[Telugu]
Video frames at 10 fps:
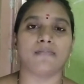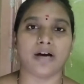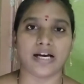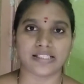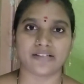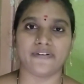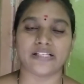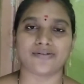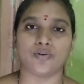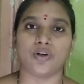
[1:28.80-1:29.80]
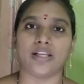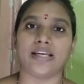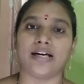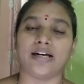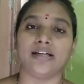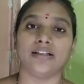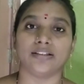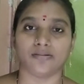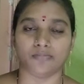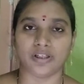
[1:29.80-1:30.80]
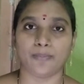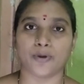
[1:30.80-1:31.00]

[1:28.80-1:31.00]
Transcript: మాస్క్ వేసుకోండి అండ్ మీ